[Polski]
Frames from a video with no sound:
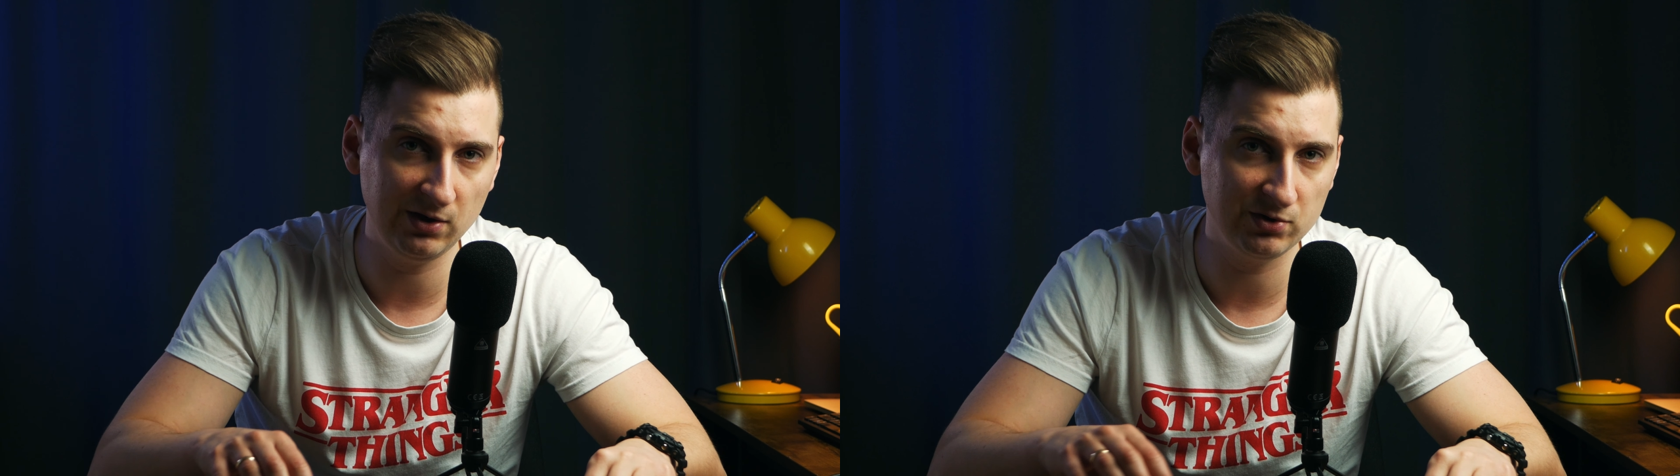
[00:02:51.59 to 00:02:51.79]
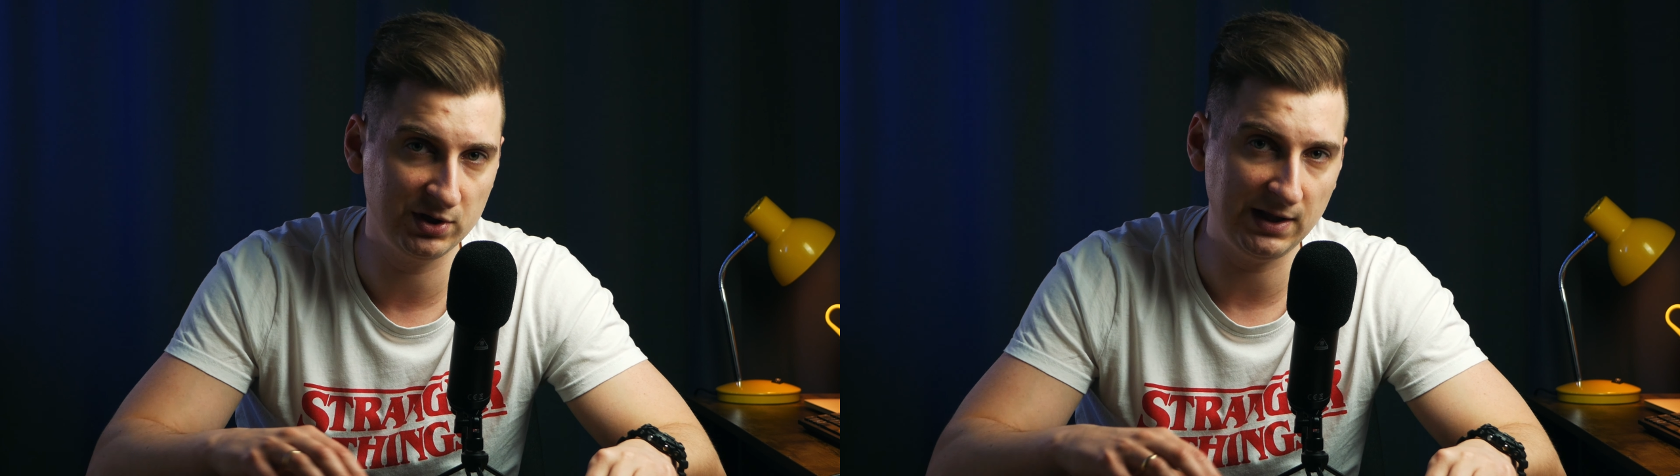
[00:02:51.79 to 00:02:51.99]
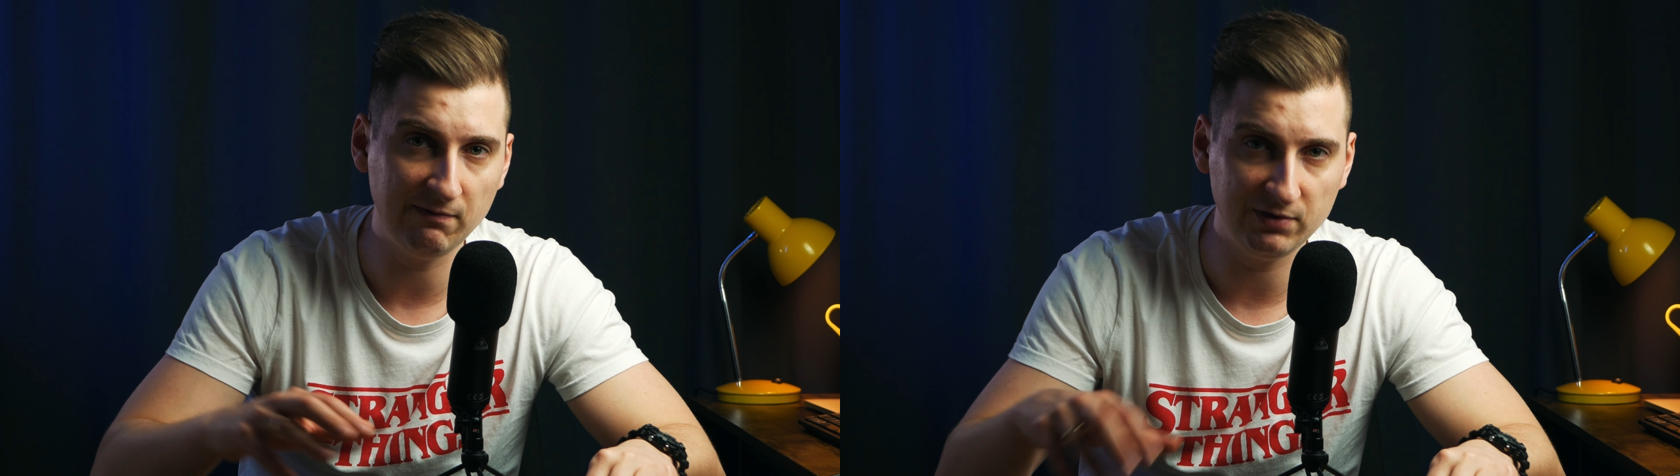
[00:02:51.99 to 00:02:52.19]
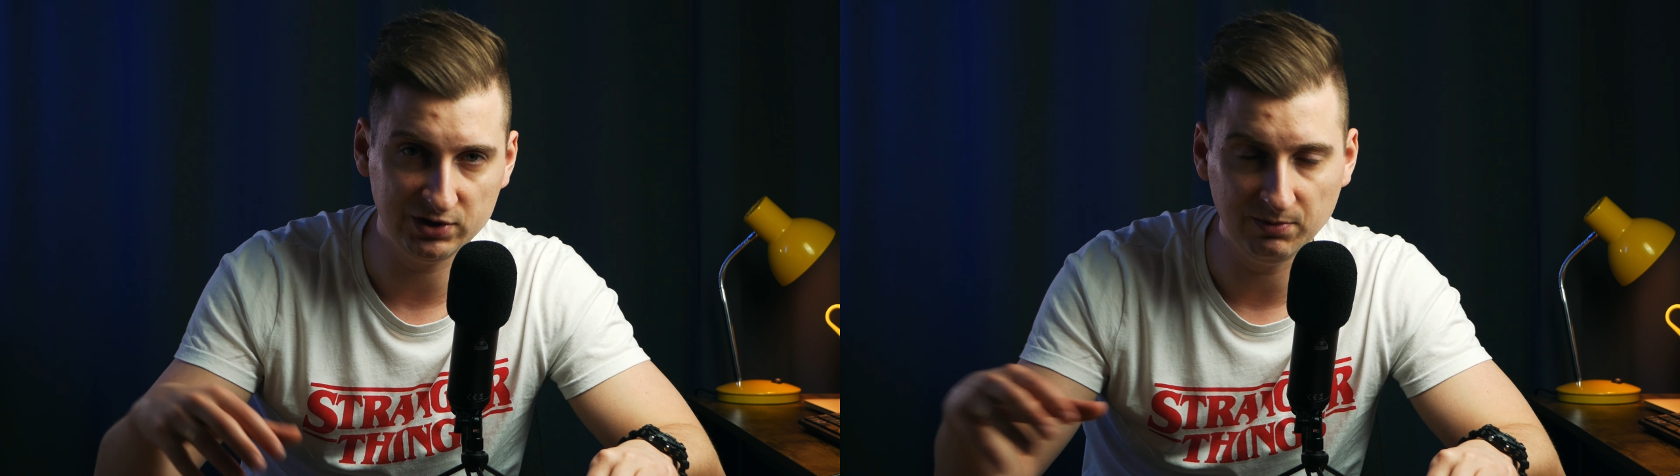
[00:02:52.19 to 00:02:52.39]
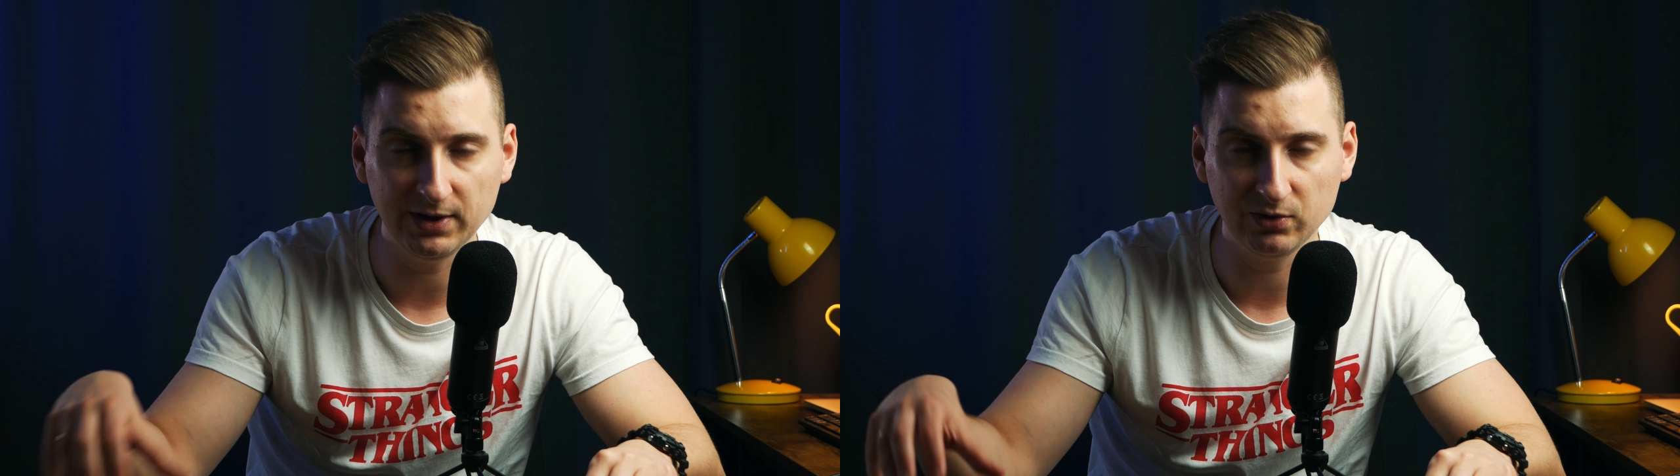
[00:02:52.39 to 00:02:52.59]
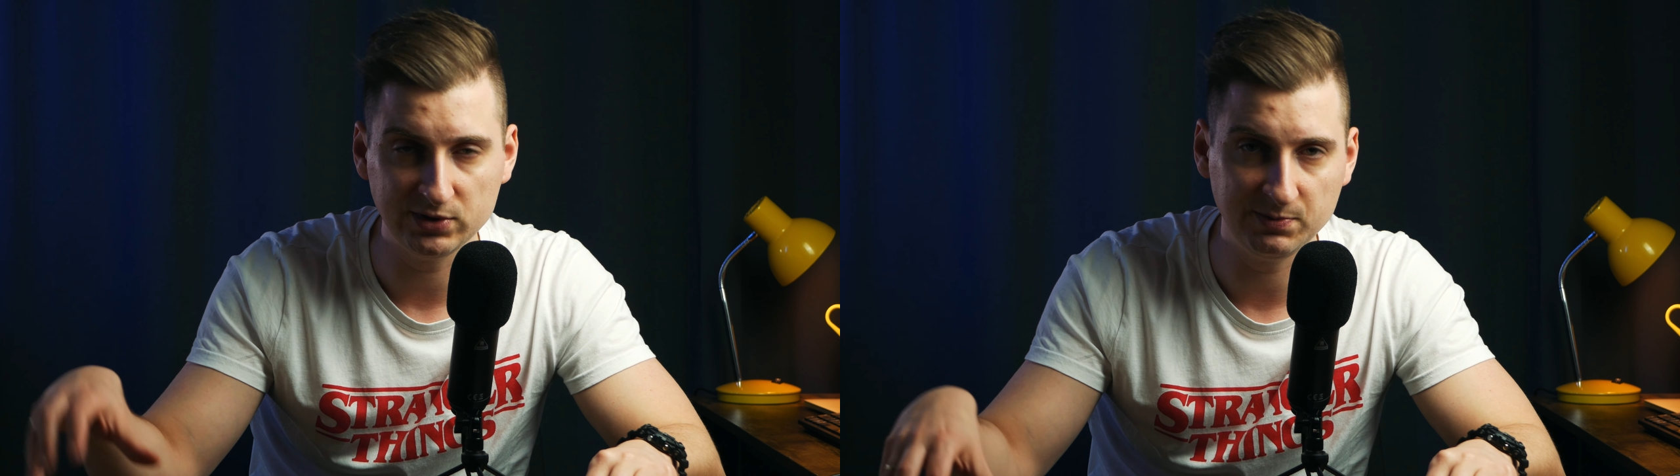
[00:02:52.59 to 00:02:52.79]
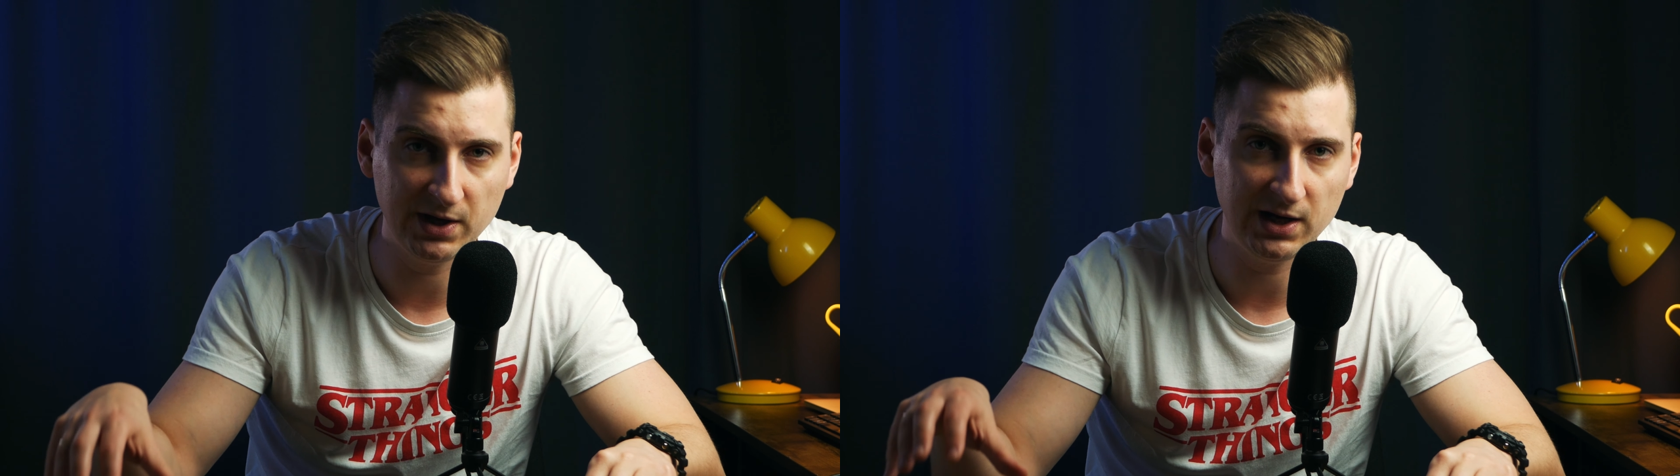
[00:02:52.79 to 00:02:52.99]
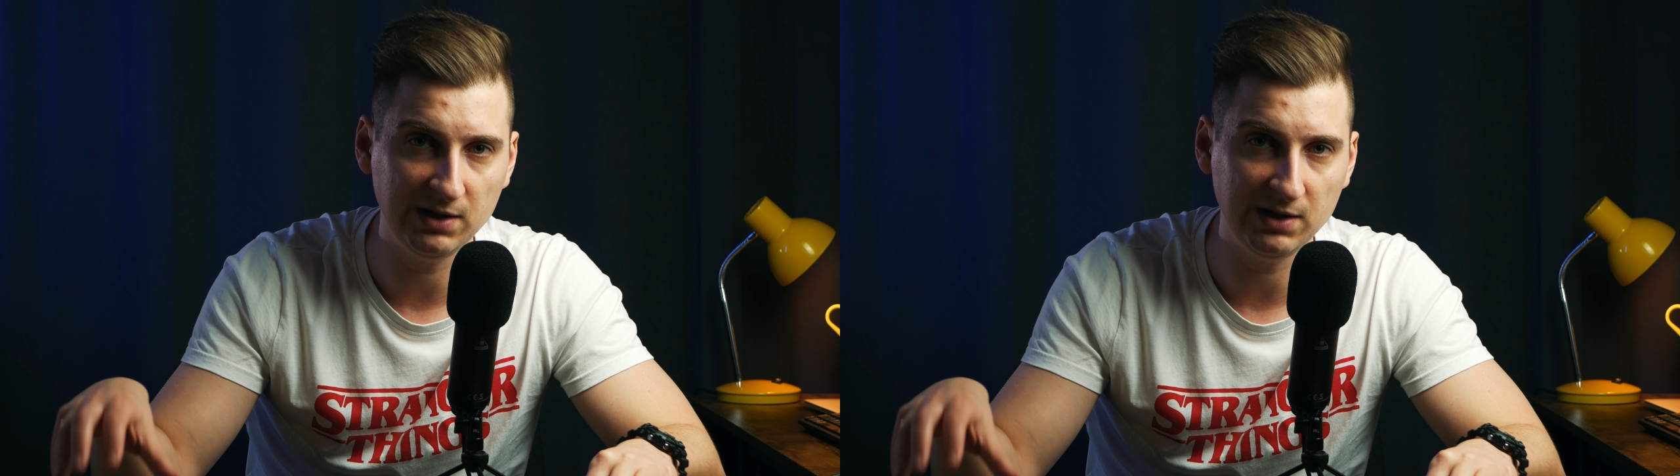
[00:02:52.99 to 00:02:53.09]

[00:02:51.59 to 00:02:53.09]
że tam właśnie będą zbierane